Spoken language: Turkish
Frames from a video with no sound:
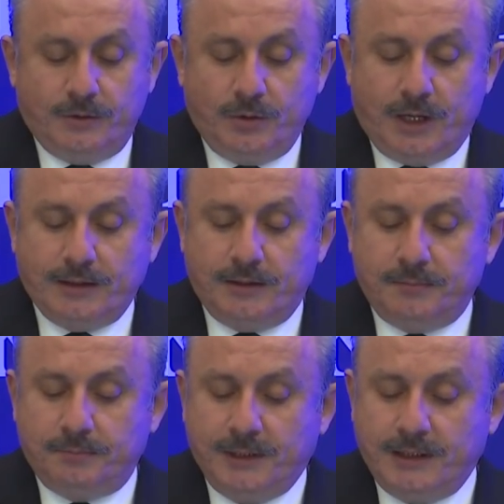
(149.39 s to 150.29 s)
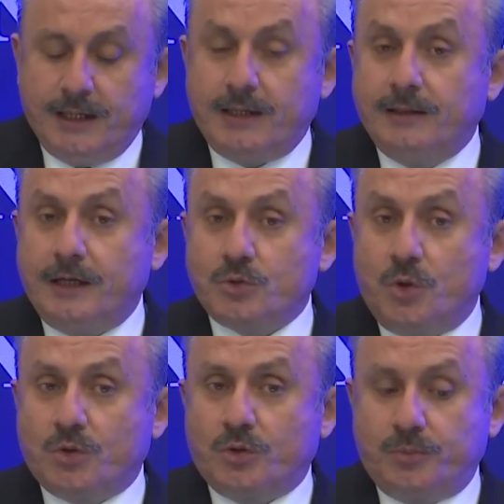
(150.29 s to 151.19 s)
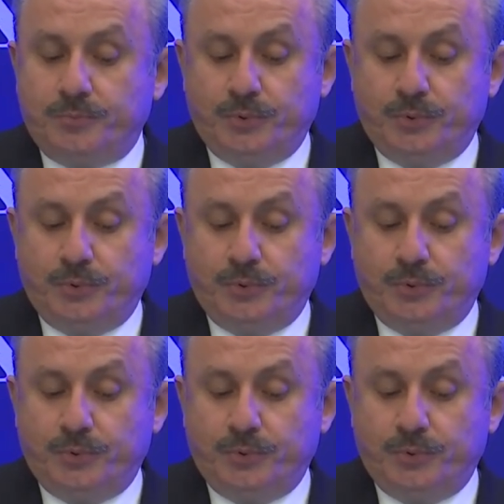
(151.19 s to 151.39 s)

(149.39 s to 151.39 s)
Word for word: Dünyanın bir yerinde çok